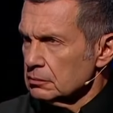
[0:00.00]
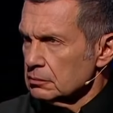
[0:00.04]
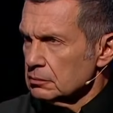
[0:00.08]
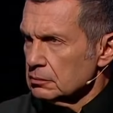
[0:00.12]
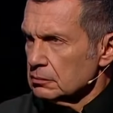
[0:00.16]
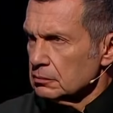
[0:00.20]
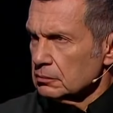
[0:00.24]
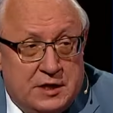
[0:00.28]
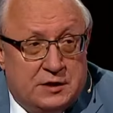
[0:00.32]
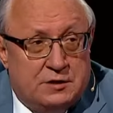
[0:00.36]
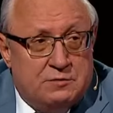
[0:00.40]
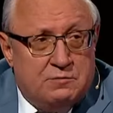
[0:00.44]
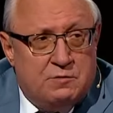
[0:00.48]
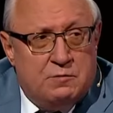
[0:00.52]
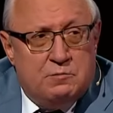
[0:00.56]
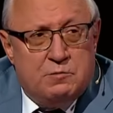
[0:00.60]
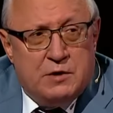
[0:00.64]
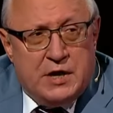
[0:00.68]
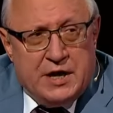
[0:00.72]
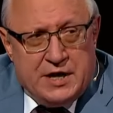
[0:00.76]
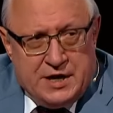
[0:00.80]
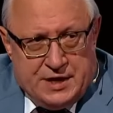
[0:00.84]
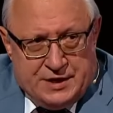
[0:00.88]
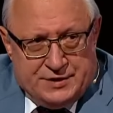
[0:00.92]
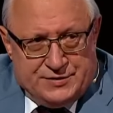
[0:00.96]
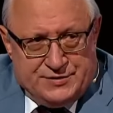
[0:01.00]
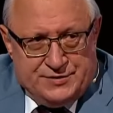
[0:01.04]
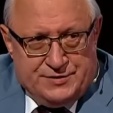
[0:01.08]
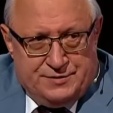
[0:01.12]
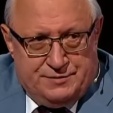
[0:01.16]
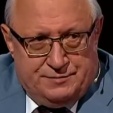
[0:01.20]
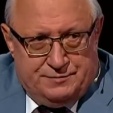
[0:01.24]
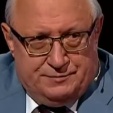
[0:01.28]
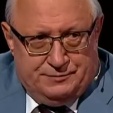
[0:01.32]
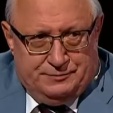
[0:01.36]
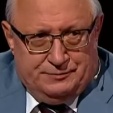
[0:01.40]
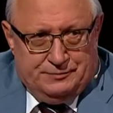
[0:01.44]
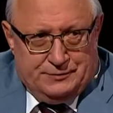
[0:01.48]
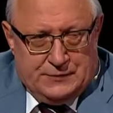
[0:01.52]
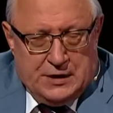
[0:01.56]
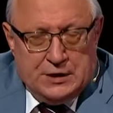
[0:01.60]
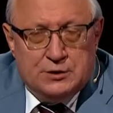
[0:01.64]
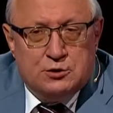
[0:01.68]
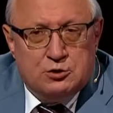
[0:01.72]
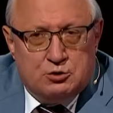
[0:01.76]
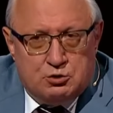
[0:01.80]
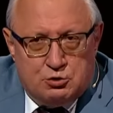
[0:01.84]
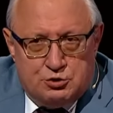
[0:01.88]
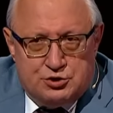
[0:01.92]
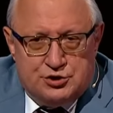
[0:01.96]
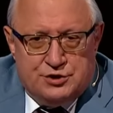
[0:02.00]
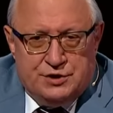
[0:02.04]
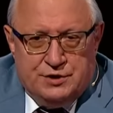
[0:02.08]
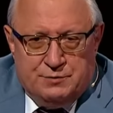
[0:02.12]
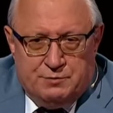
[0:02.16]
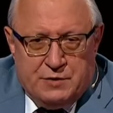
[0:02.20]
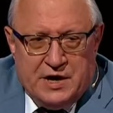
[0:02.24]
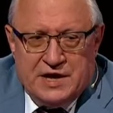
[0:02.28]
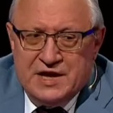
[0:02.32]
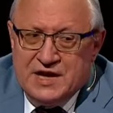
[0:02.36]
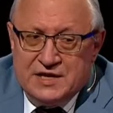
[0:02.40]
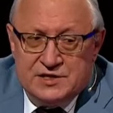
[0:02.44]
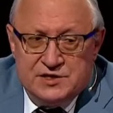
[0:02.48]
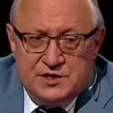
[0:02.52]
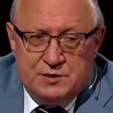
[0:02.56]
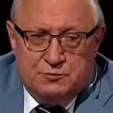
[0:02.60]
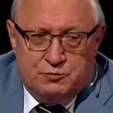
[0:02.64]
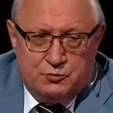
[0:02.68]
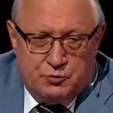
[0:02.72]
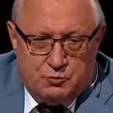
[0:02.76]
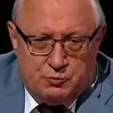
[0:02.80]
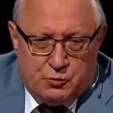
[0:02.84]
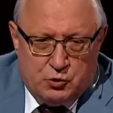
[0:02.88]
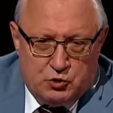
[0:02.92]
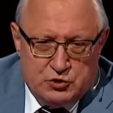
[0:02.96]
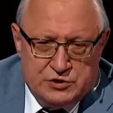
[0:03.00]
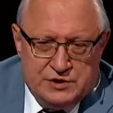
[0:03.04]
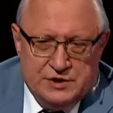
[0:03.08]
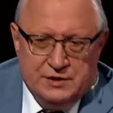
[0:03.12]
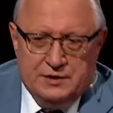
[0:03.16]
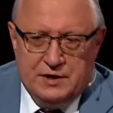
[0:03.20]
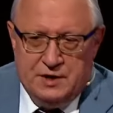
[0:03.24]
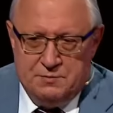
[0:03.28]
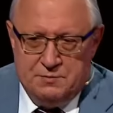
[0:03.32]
Они этого боятся. Это точно. Боятся просто